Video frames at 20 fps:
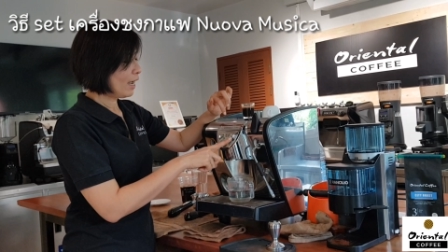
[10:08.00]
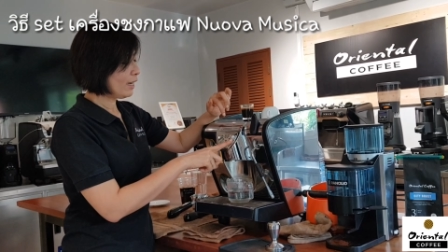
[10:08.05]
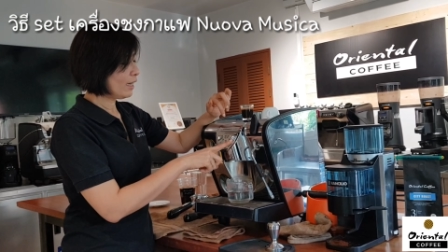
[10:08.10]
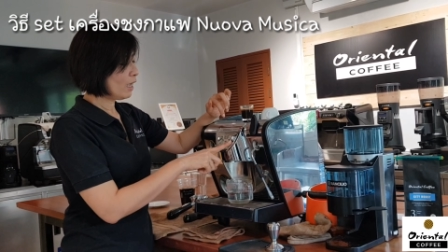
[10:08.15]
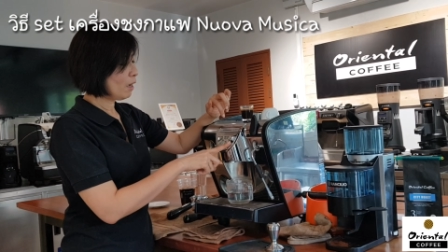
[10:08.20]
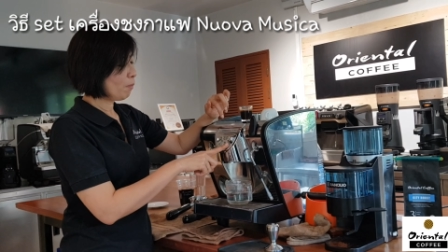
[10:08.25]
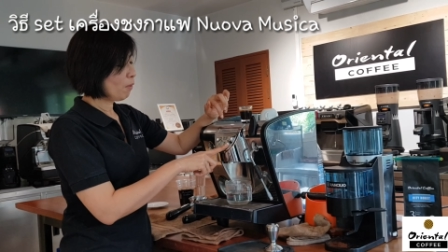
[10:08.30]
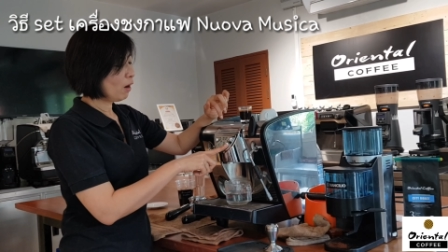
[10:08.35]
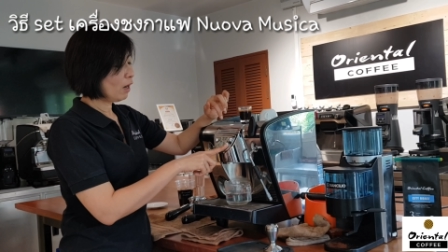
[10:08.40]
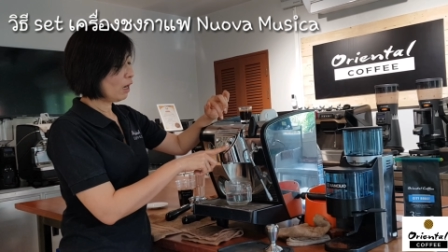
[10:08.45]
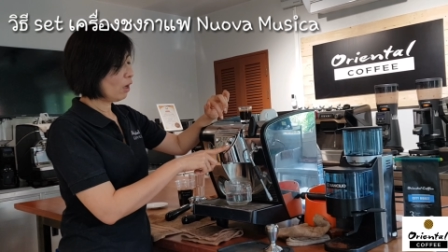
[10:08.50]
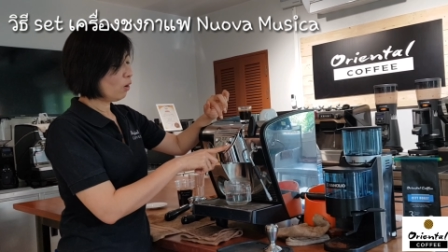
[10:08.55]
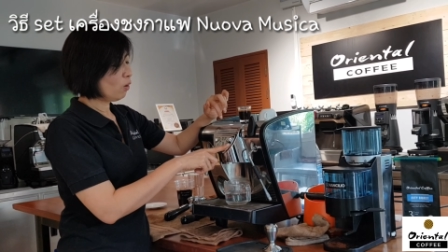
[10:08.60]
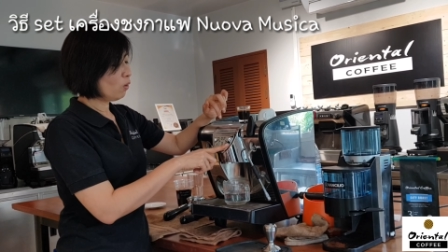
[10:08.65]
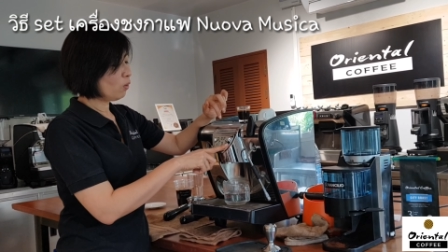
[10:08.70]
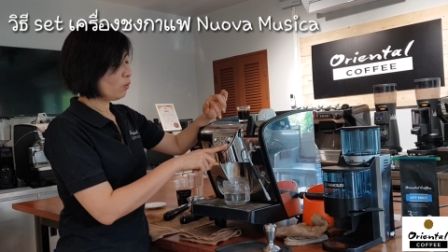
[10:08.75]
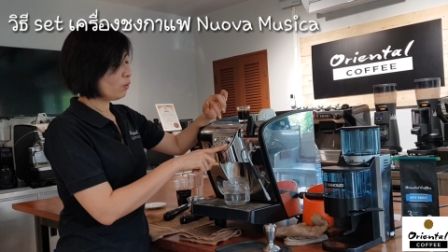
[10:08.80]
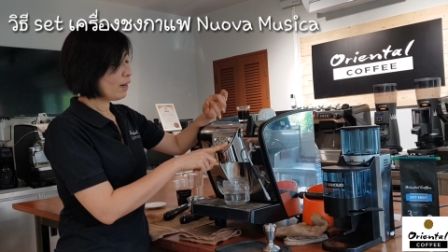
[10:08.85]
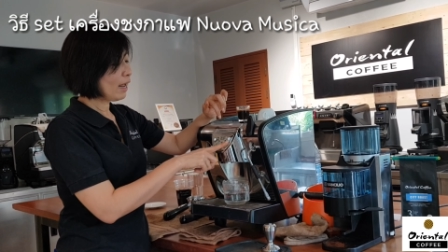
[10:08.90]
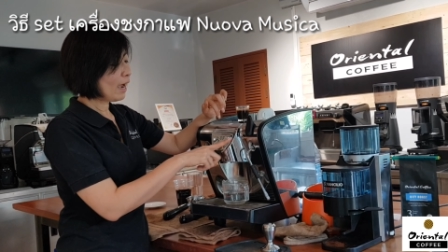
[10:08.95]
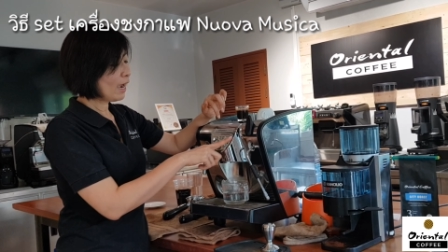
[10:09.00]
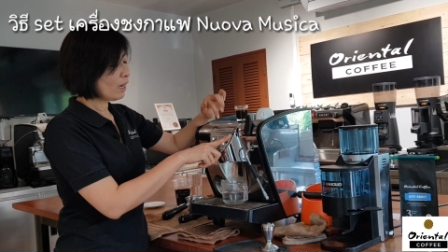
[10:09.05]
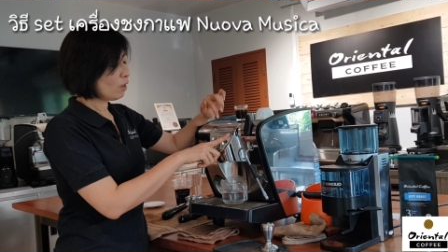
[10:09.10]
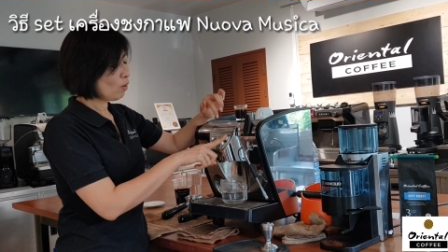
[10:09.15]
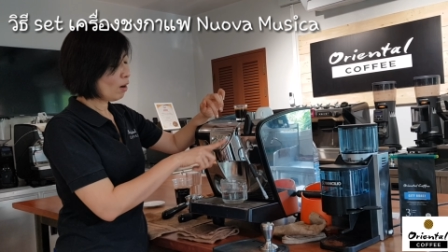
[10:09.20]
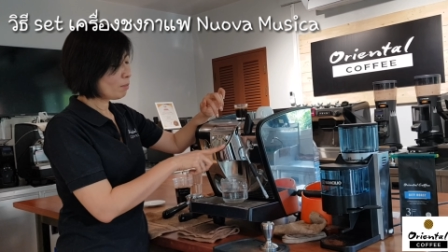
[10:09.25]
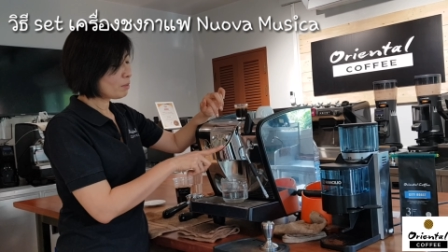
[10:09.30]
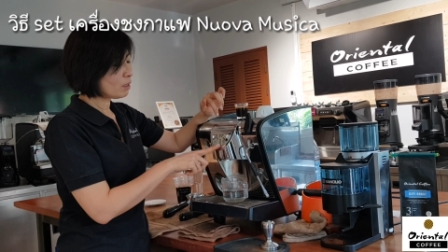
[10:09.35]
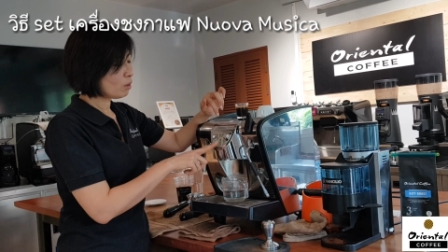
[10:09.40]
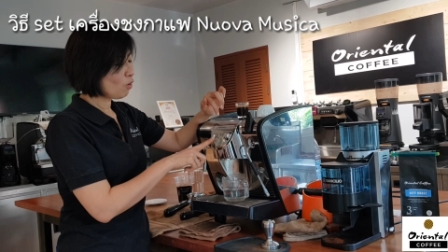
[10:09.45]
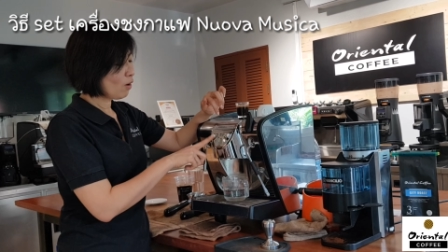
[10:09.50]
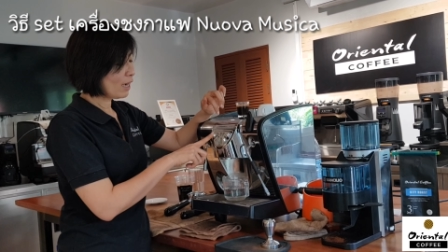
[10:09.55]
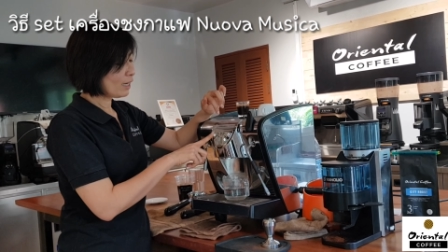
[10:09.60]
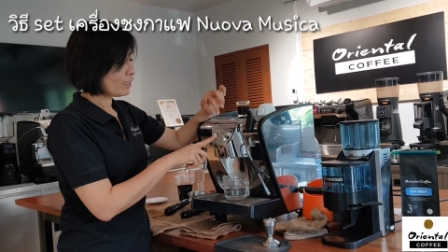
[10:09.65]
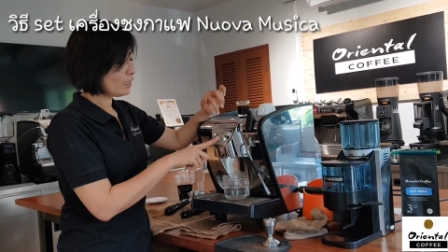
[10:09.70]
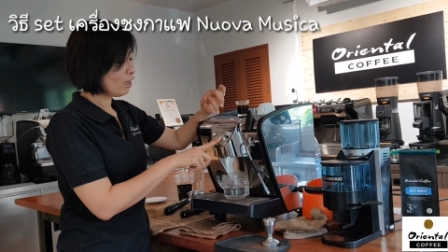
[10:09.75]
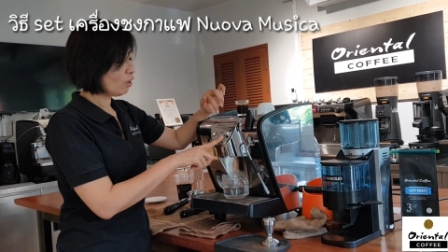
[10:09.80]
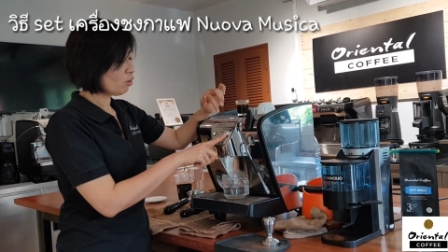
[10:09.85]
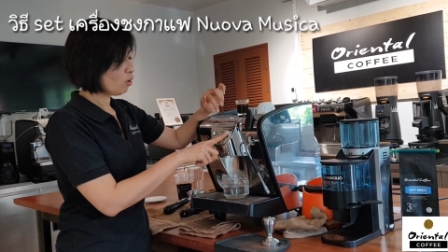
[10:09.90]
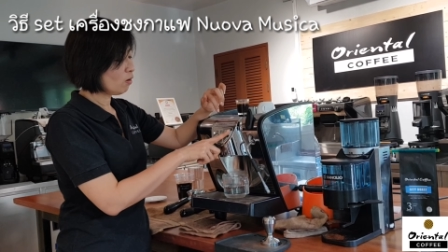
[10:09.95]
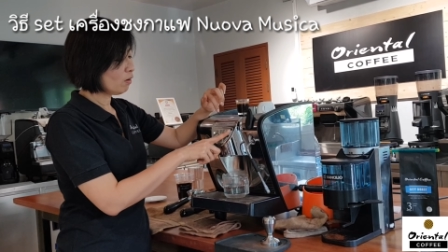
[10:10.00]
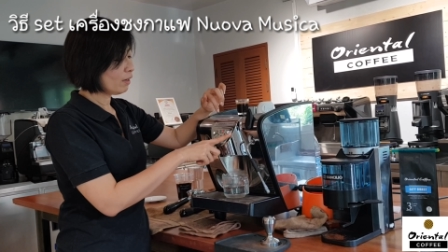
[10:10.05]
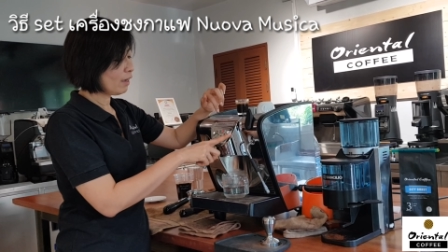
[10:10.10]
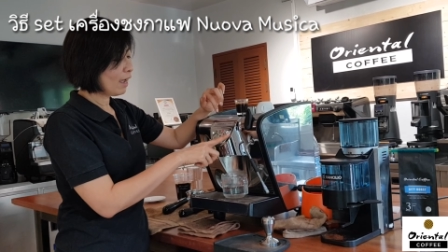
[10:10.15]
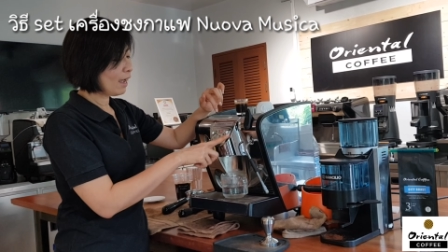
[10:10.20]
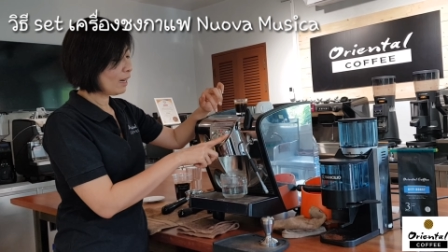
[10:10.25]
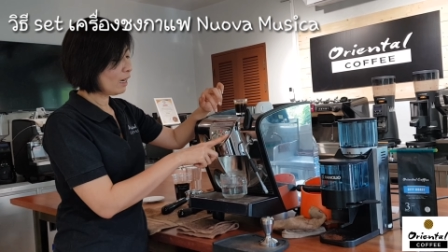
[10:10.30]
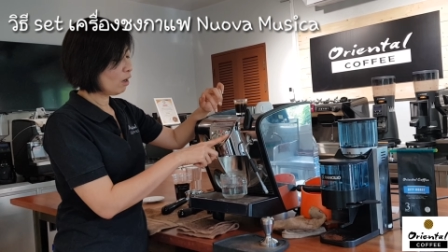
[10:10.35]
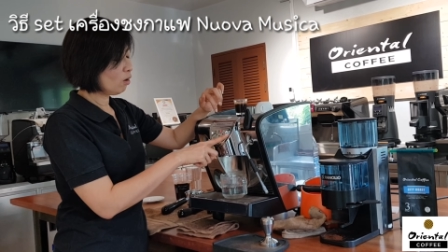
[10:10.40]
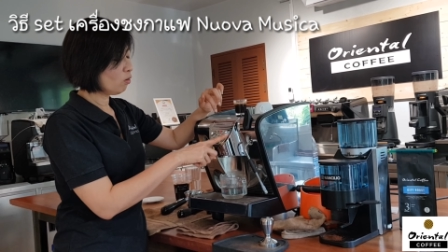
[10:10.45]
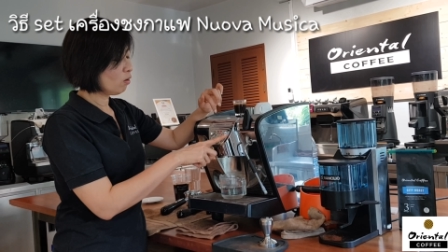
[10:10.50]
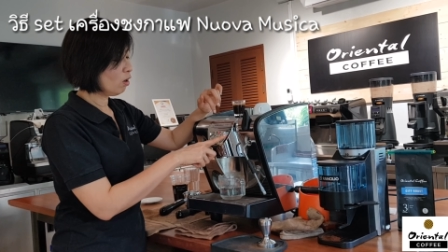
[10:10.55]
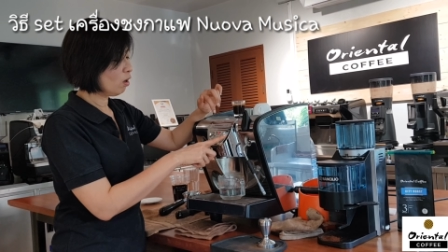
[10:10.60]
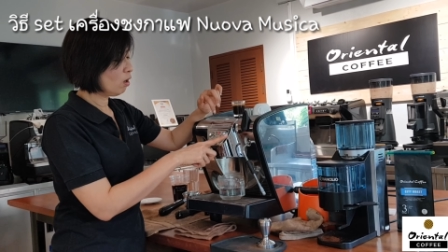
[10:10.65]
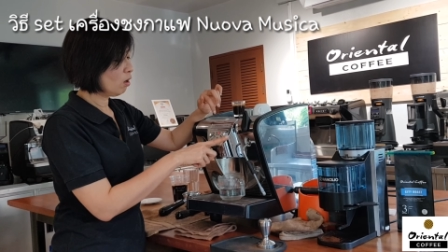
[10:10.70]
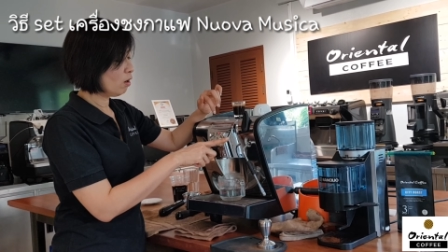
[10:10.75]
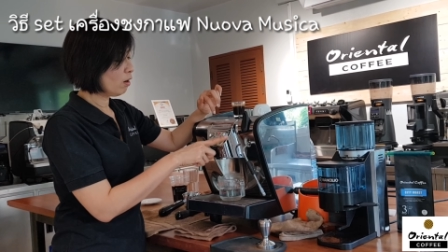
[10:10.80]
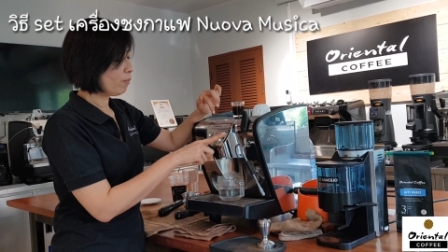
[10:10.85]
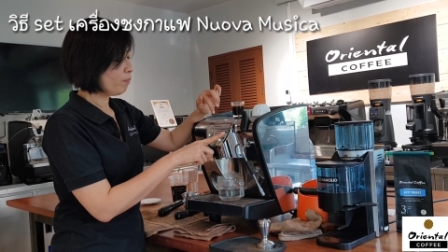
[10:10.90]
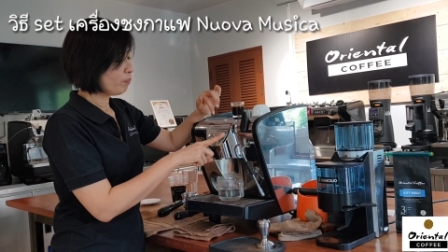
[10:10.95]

อันนี้พอเราได้ความสว่างที่เราต้องการเราก็